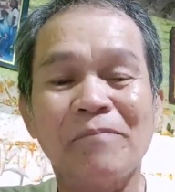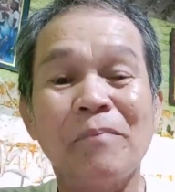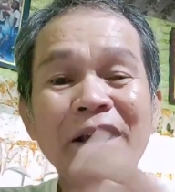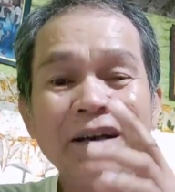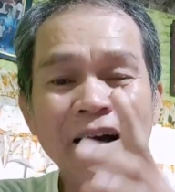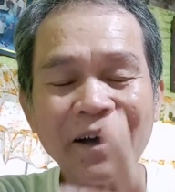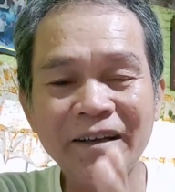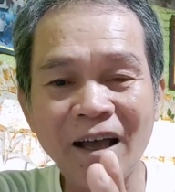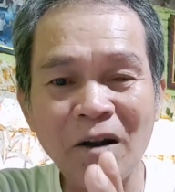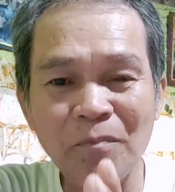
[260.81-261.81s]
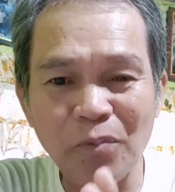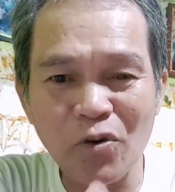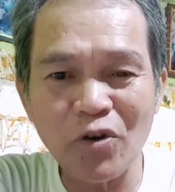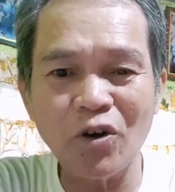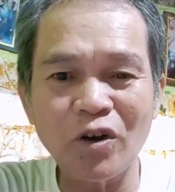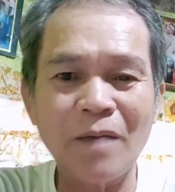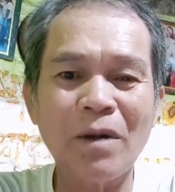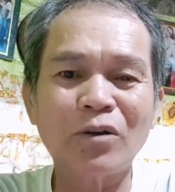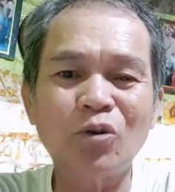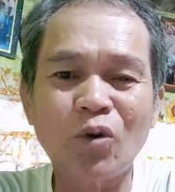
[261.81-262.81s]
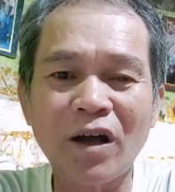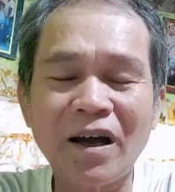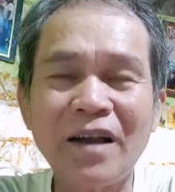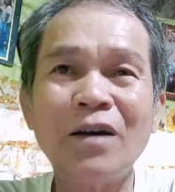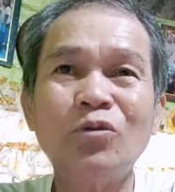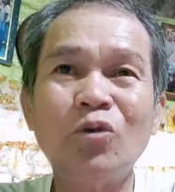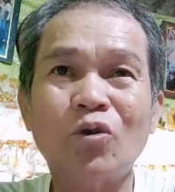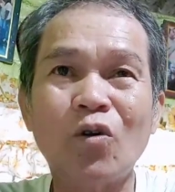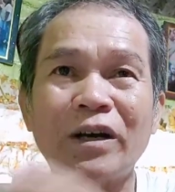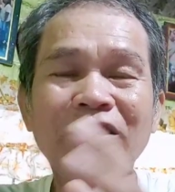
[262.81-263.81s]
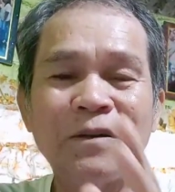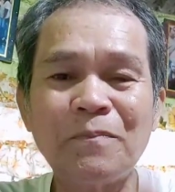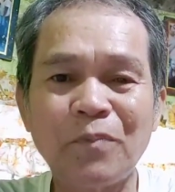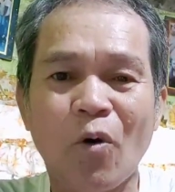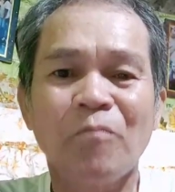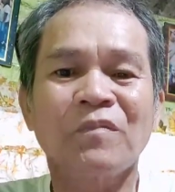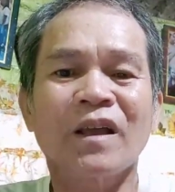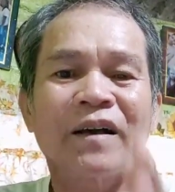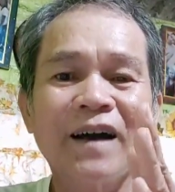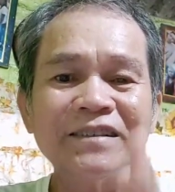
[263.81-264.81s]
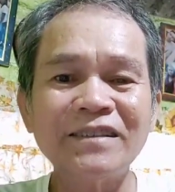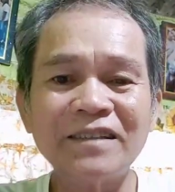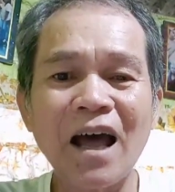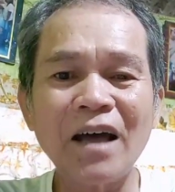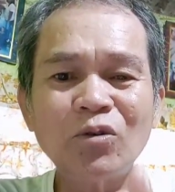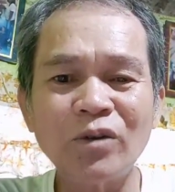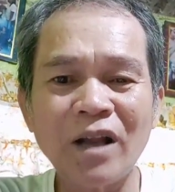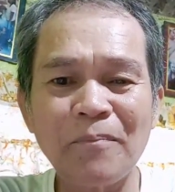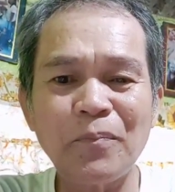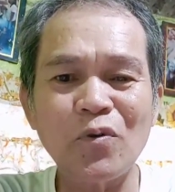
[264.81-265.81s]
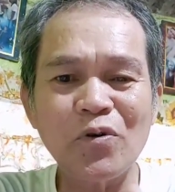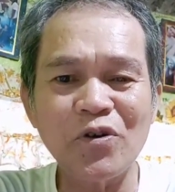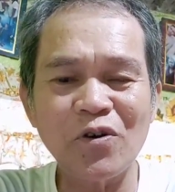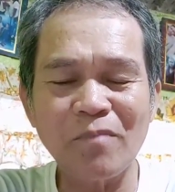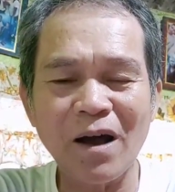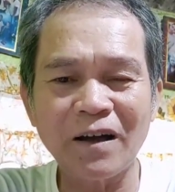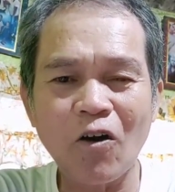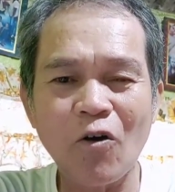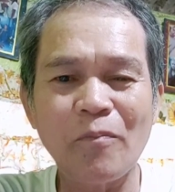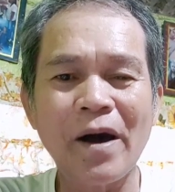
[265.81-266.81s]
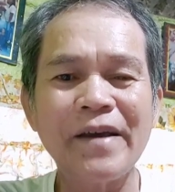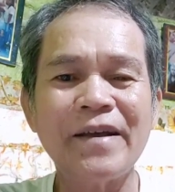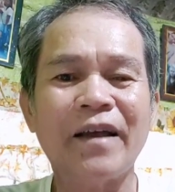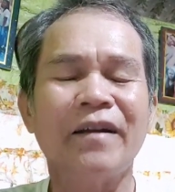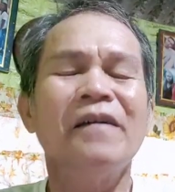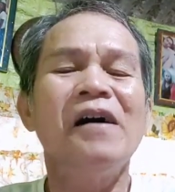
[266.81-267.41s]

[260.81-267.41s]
May kakayahan po yun na magdurakan ng dugo kasi po gastado na po yun mga kaubayan.